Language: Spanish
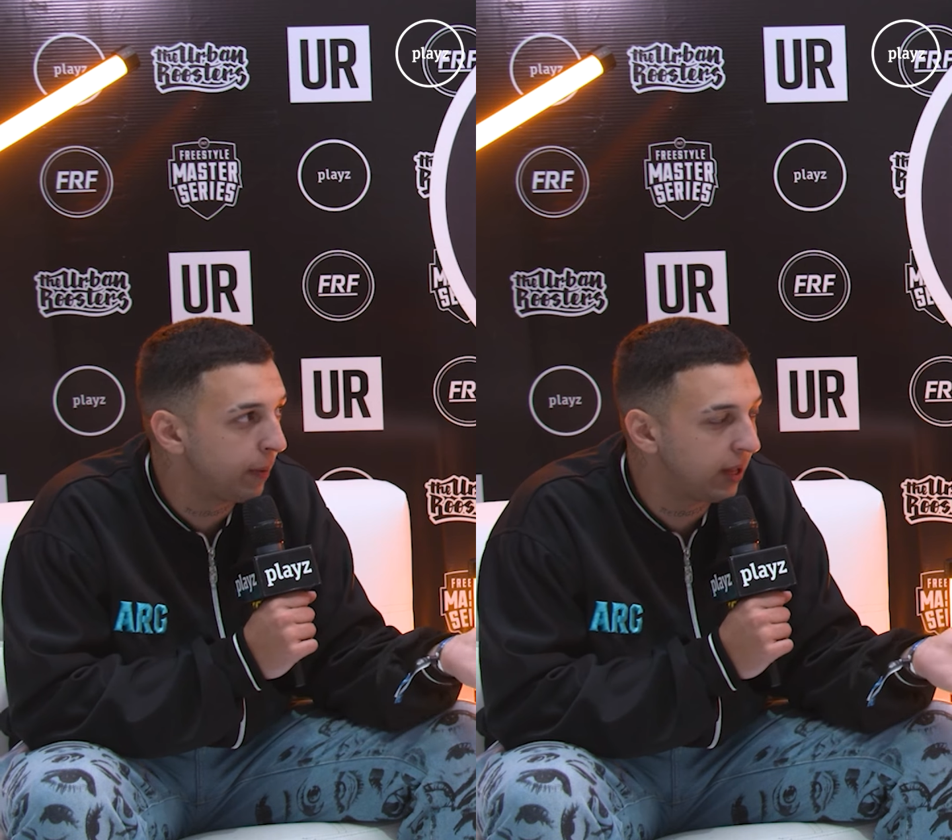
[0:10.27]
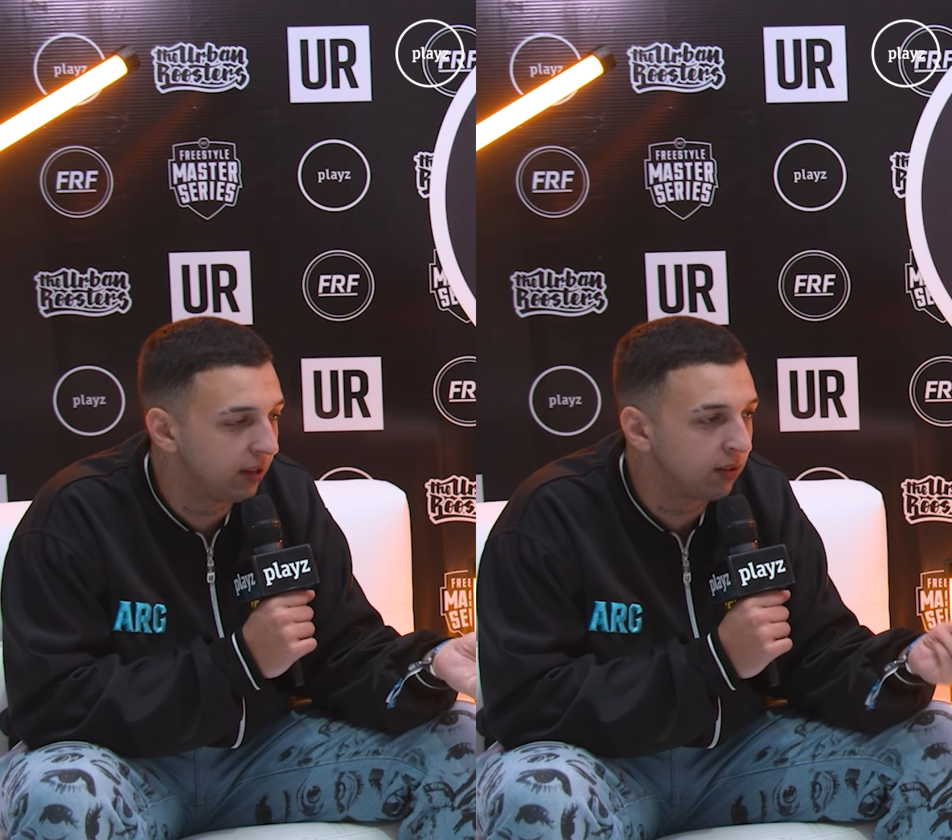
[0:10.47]

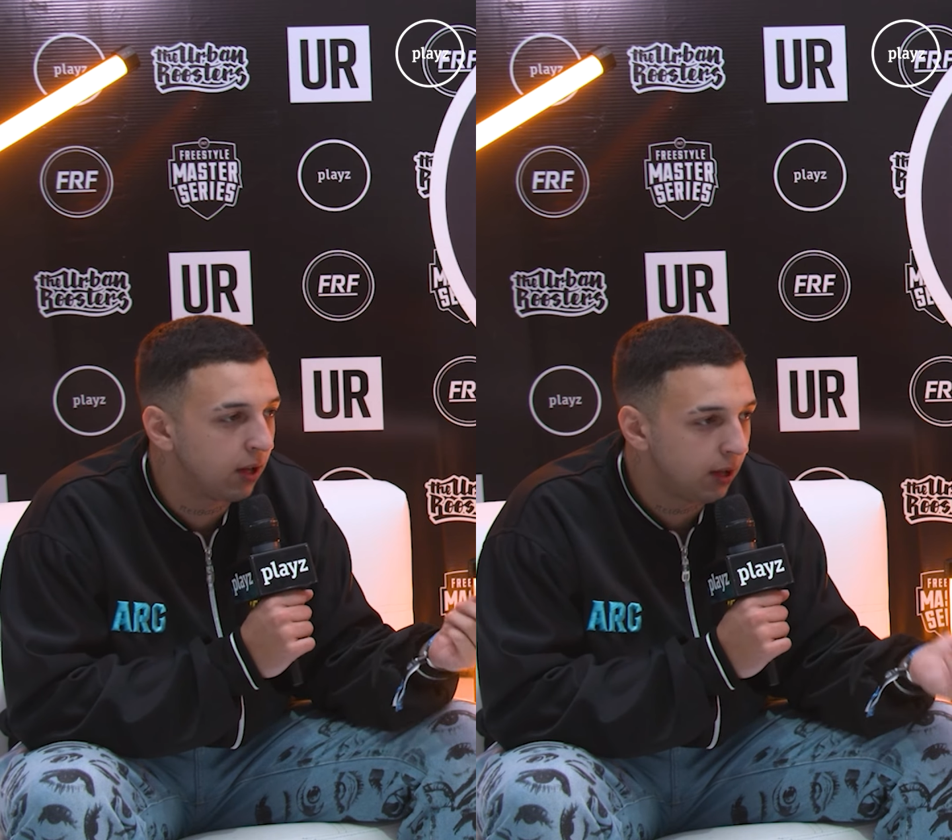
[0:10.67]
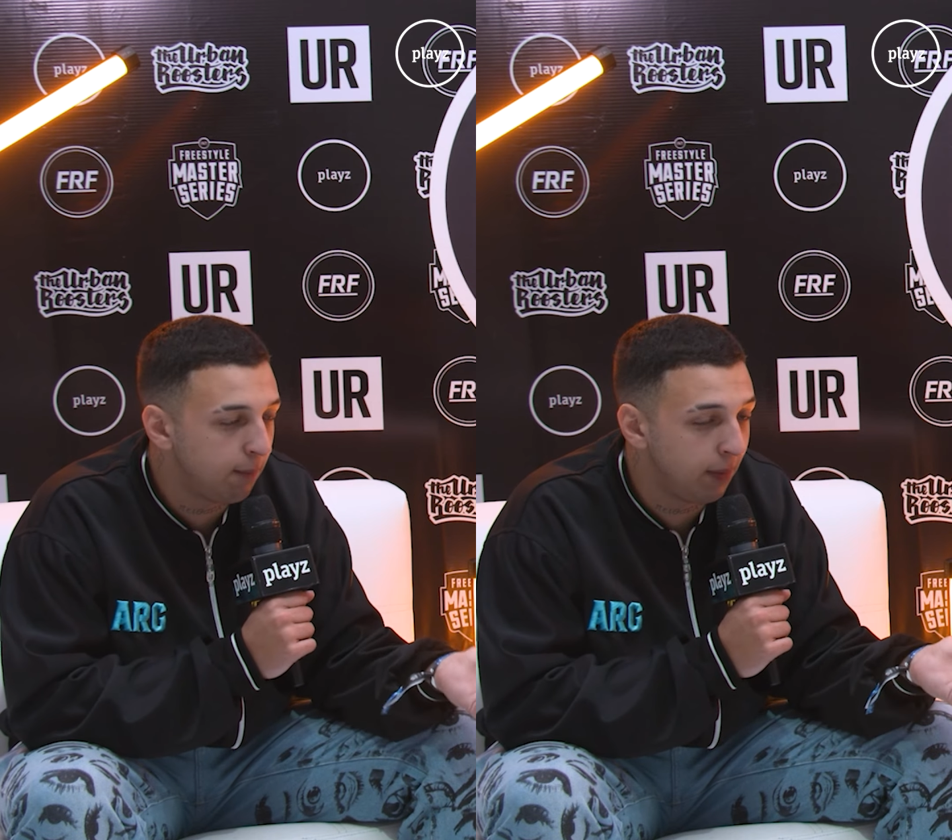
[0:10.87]
padres
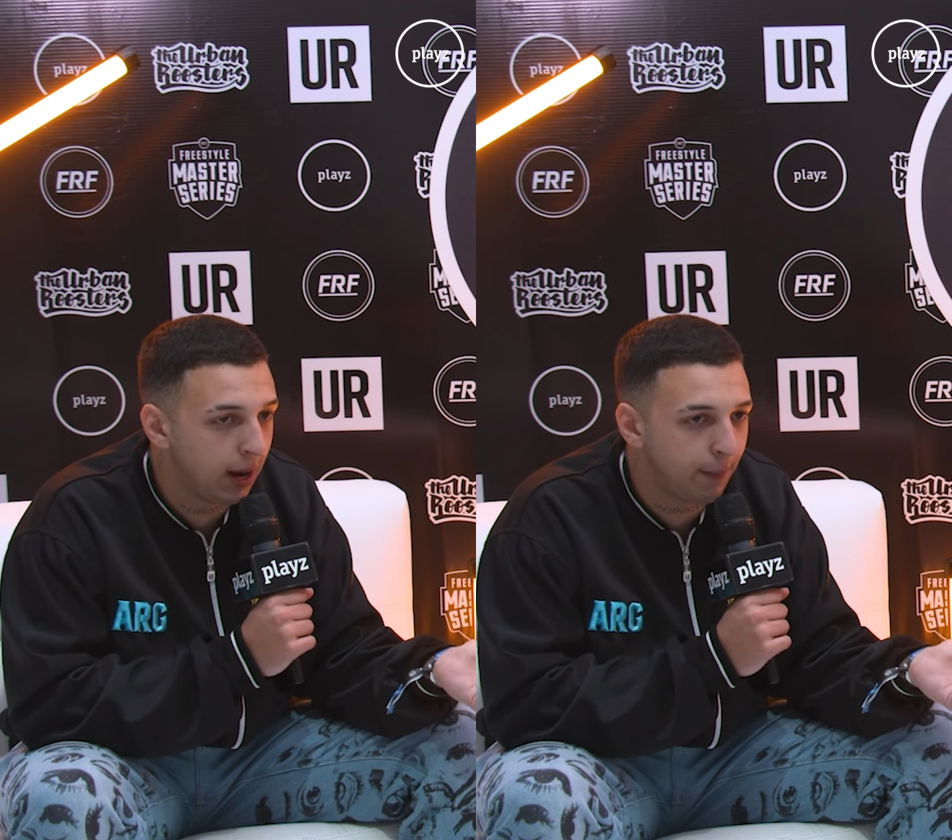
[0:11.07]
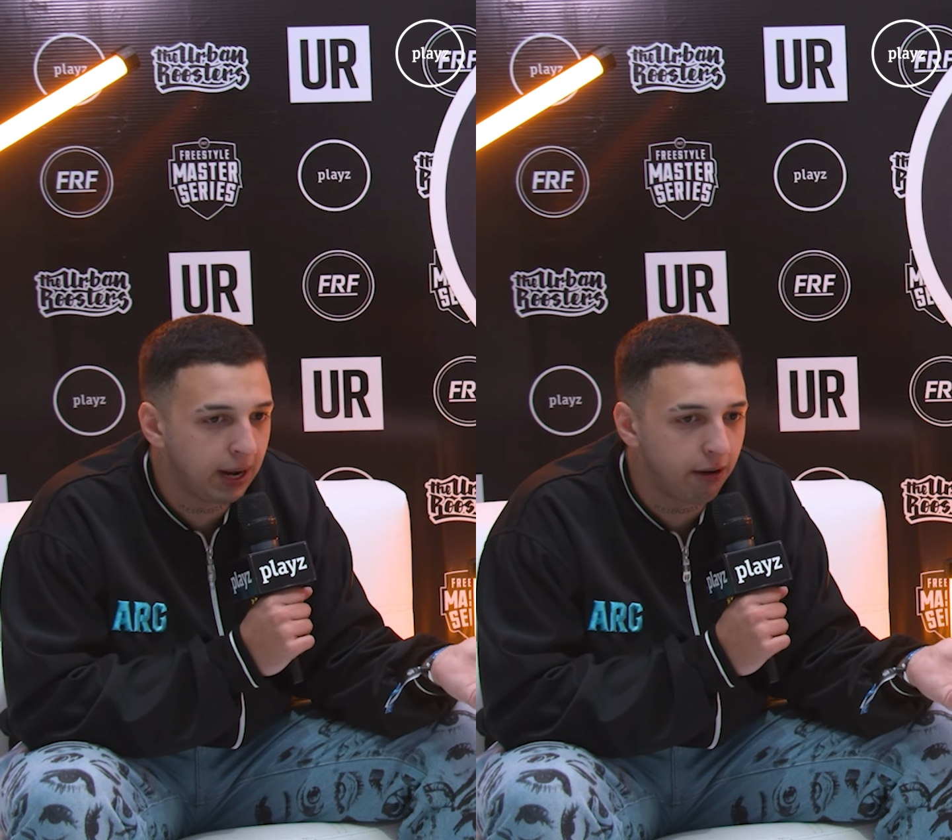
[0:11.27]
me
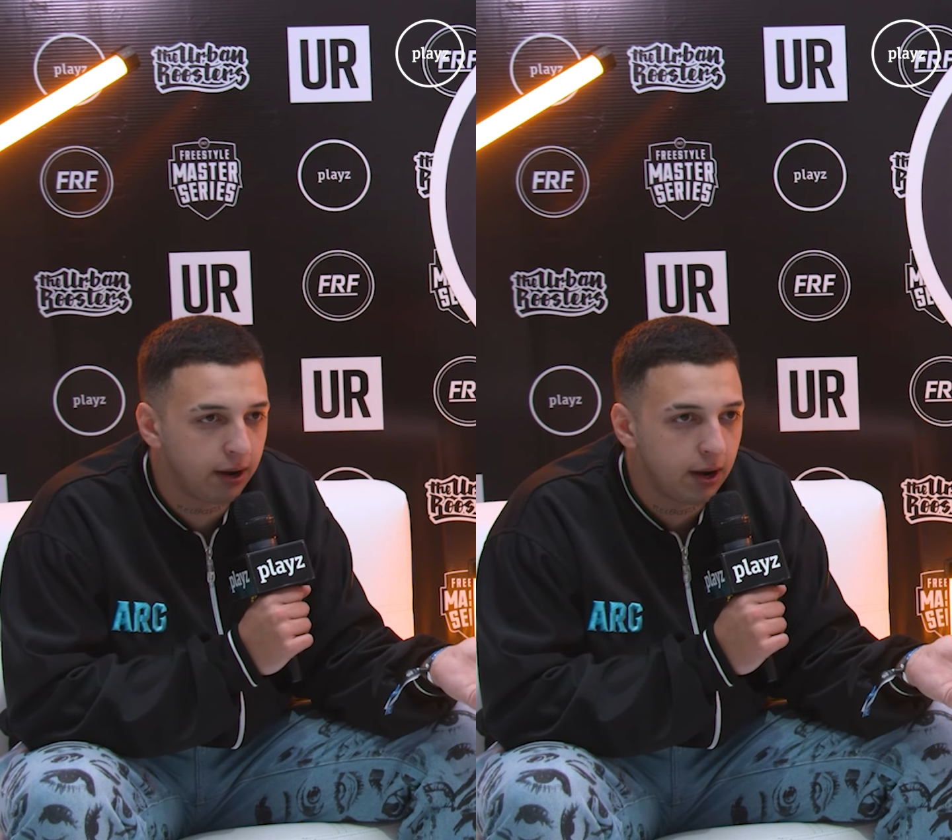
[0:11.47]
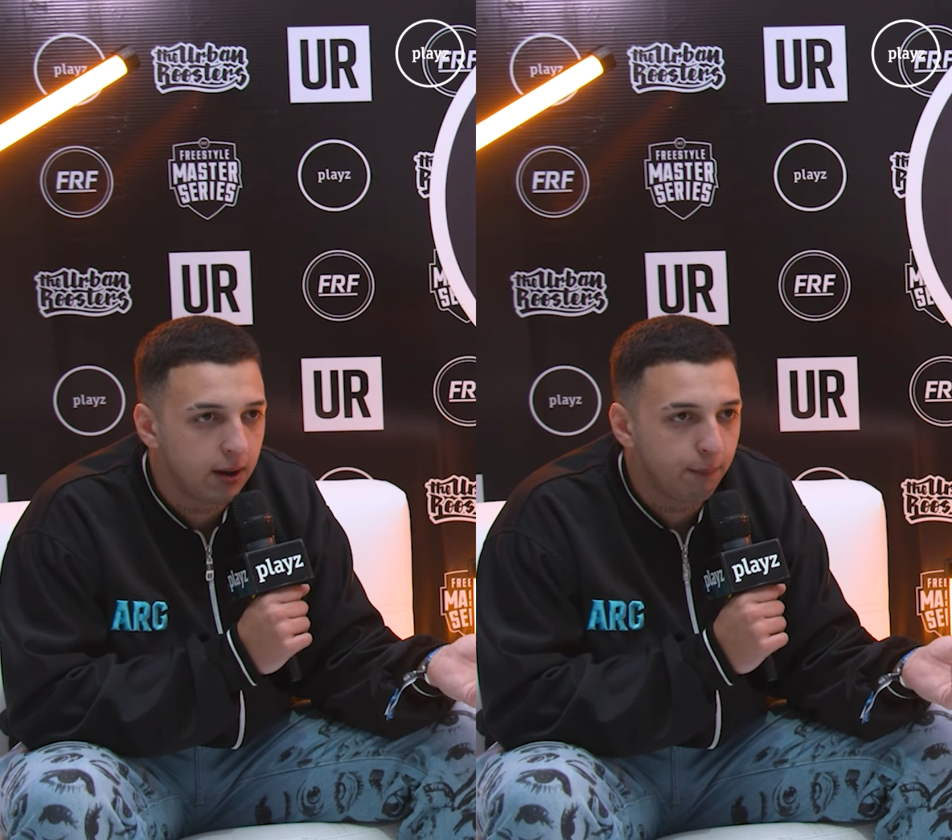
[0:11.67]
la pagaban.